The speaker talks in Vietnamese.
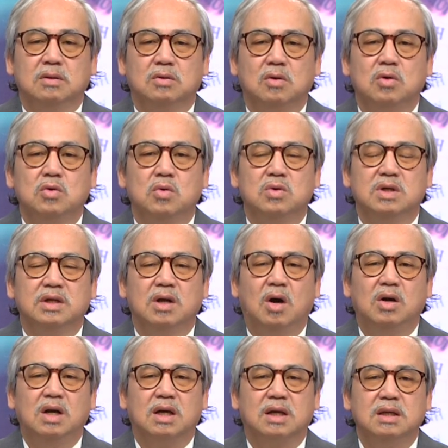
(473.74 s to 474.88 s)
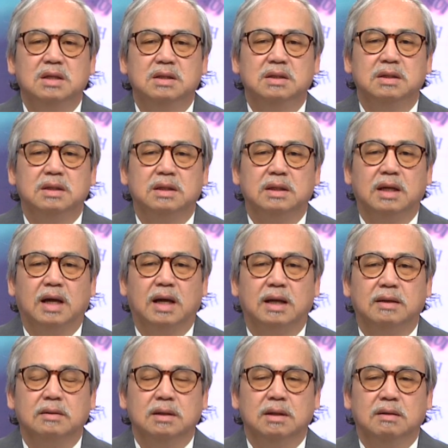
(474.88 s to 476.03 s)
cho dù người đó là cái người
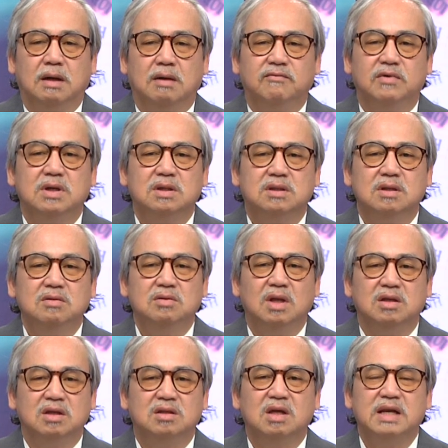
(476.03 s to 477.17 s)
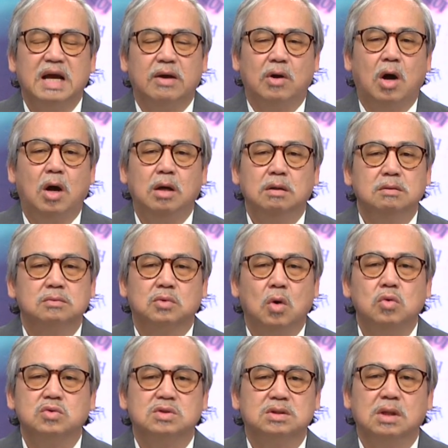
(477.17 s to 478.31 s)
à, à với cái tính tình như thế nào đó
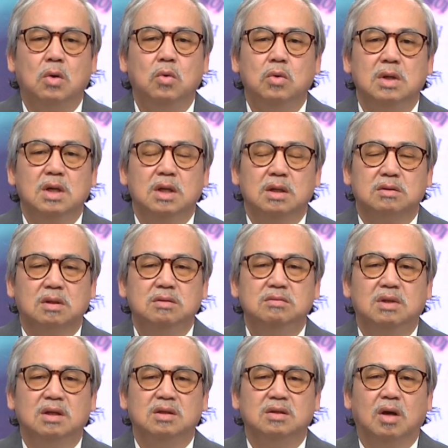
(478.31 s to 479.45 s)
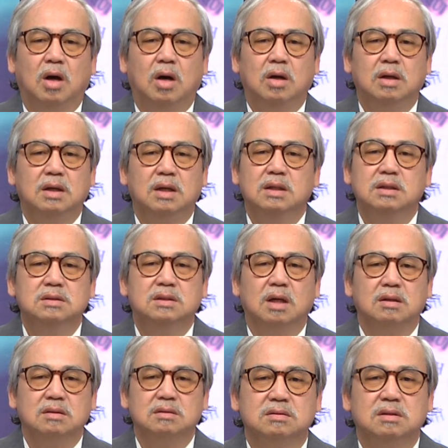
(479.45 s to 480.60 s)
tốt xấu tính tình đó hư
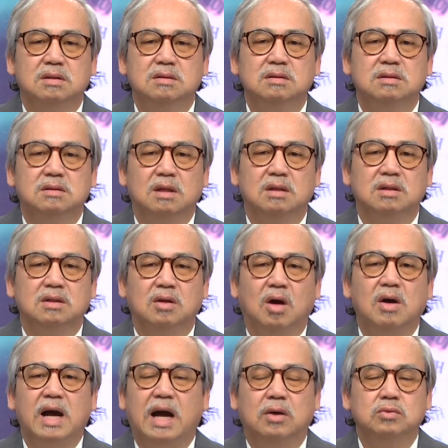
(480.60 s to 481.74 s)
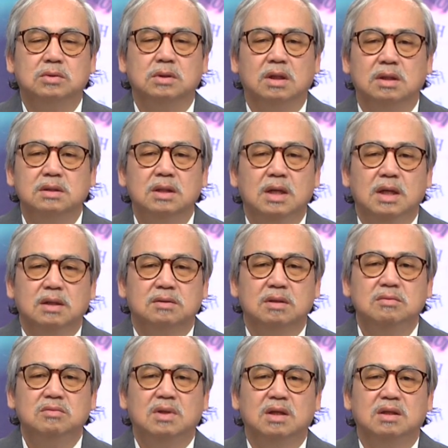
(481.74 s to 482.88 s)
thực tính tình đó ảo tưởng
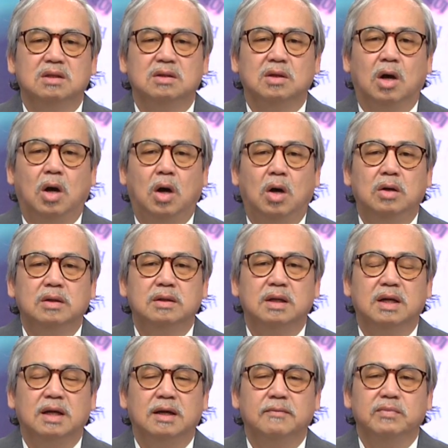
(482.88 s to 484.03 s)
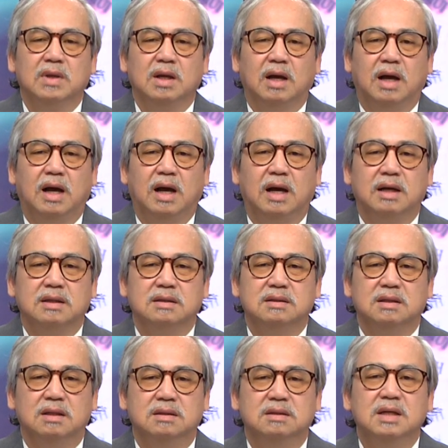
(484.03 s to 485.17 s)
tính tình đó à, à,
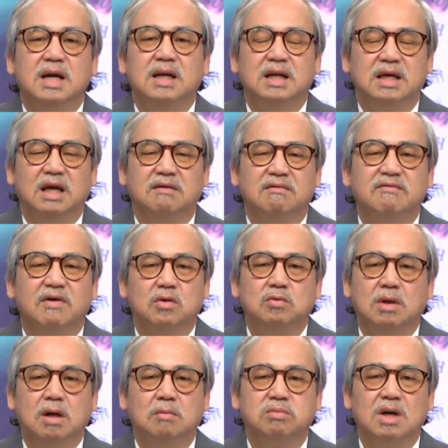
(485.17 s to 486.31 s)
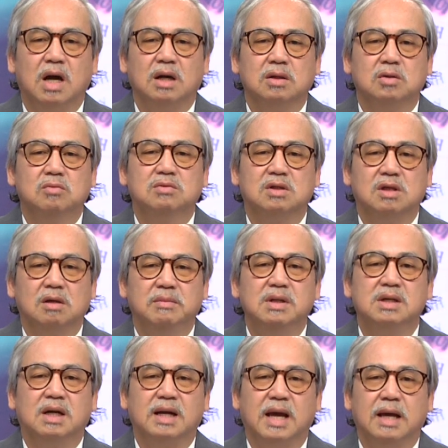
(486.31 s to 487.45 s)
dữ hay là hiền vân vân chúng ta không cần chúng ta chỉ cần biết
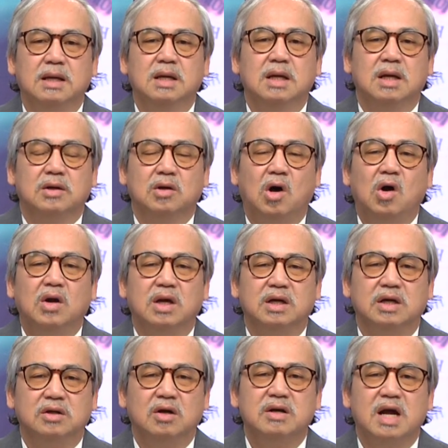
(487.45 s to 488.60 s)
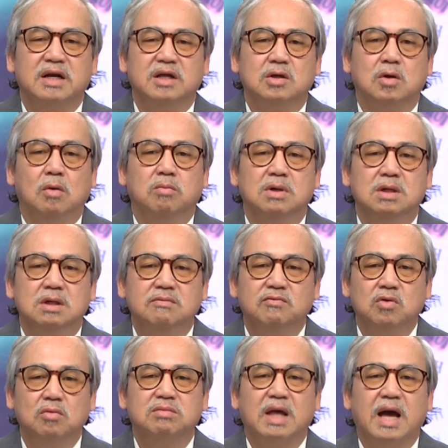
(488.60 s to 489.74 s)
rằng là đó là người đó đang đi cùng hướng với
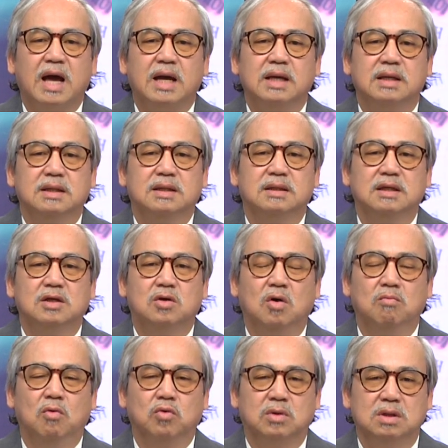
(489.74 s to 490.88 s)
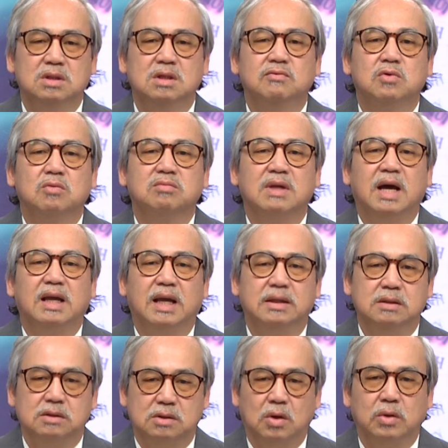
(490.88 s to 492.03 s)
chúng ta đi cùng một chính hướng với chúng ta là
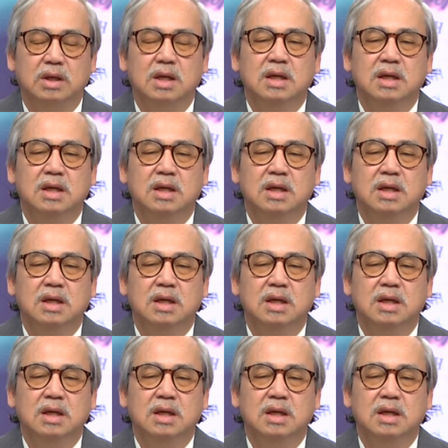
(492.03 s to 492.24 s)
được rồi